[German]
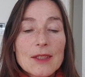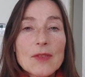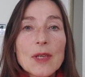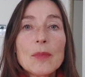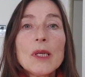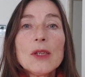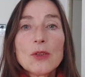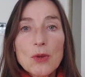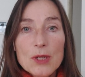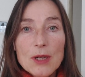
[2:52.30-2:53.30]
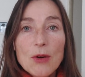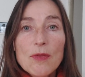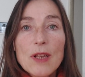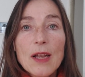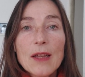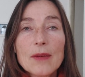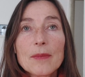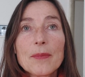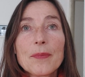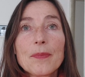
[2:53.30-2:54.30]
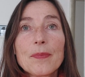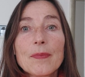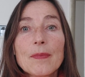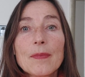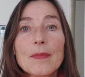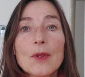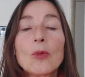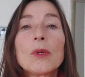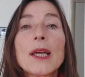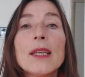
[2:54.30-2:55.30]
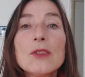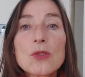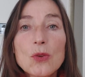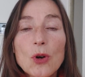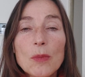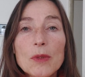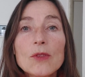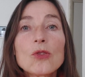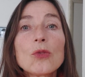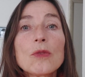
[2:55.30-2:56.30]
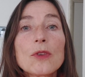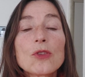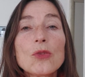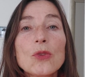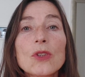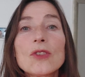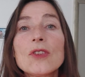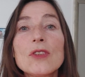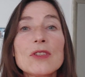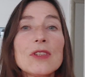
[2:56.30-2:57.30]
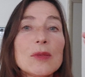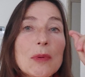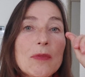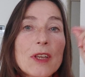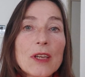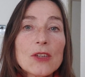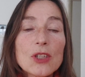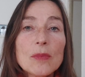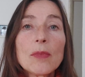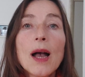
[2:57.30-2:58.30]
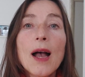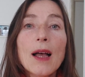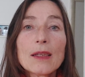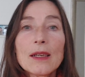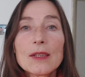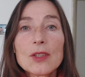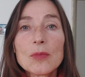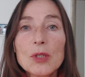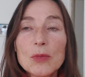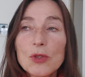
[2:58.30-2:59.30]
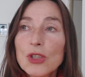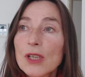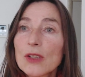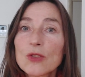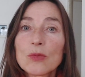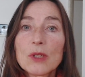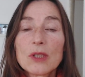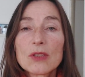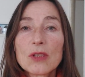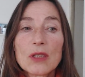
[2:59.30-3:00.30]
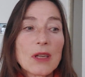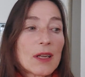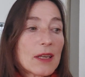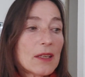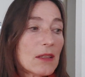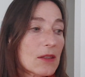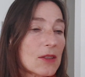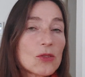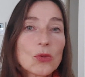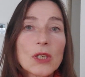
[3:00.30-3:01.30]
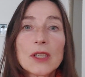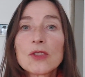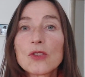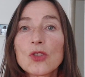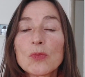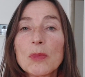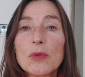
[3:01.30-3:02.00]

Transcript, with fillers: Deswegen biete ich euch ja auch viel an, um dahin zu kommen, Stück für Stück. Das ist jetzt nicht mit dem Fingerstippen, ah, danke Sabine Michel, dass du mich jetzt daran erinnert hast oder jetzt ist es mir